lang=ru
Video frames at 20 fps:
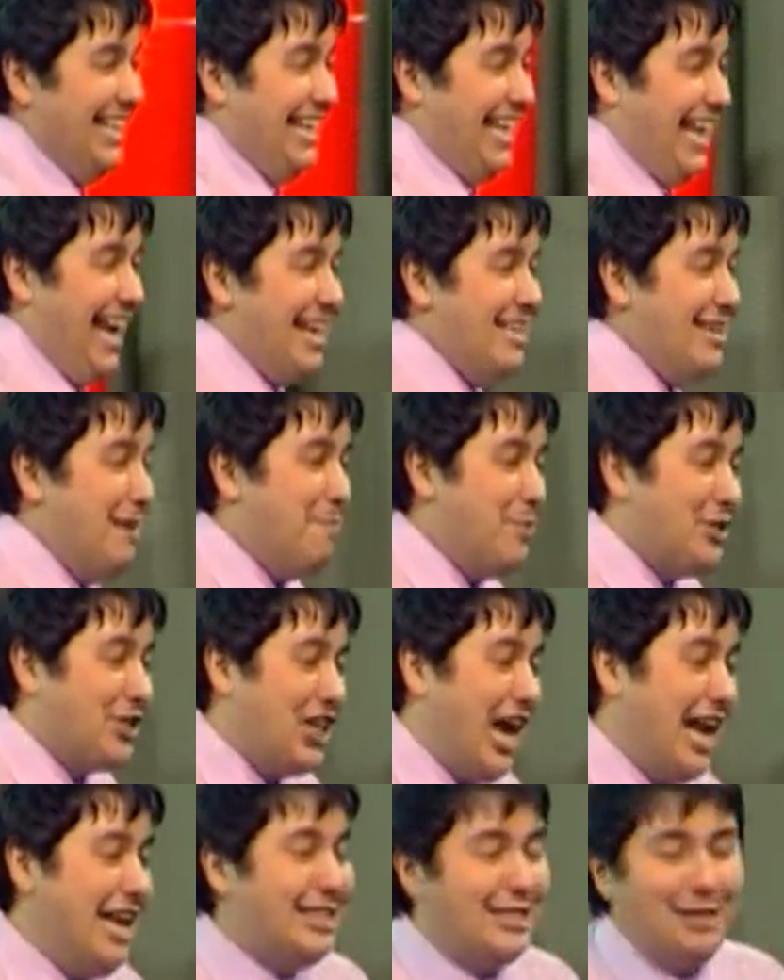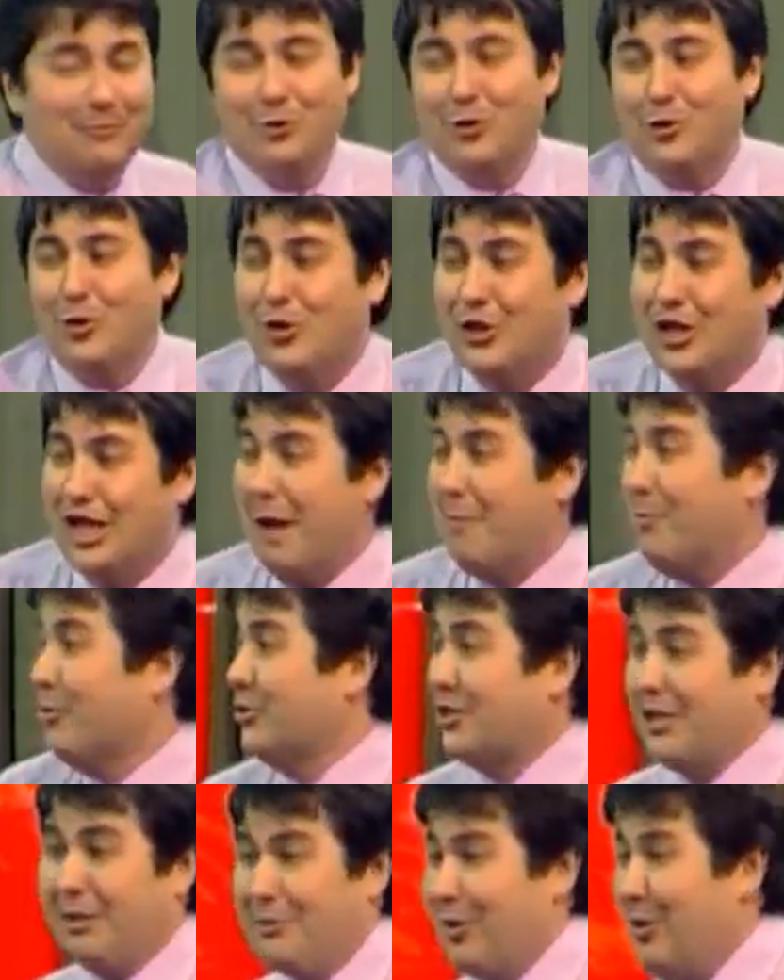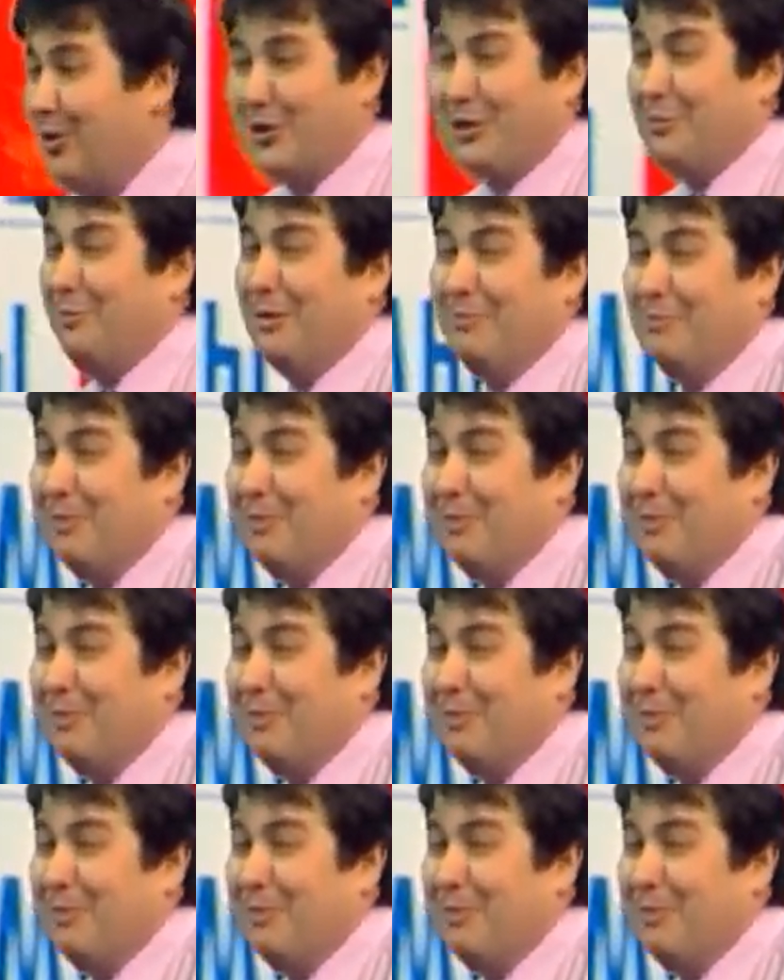И они бежали за мной долго. Я просто должен был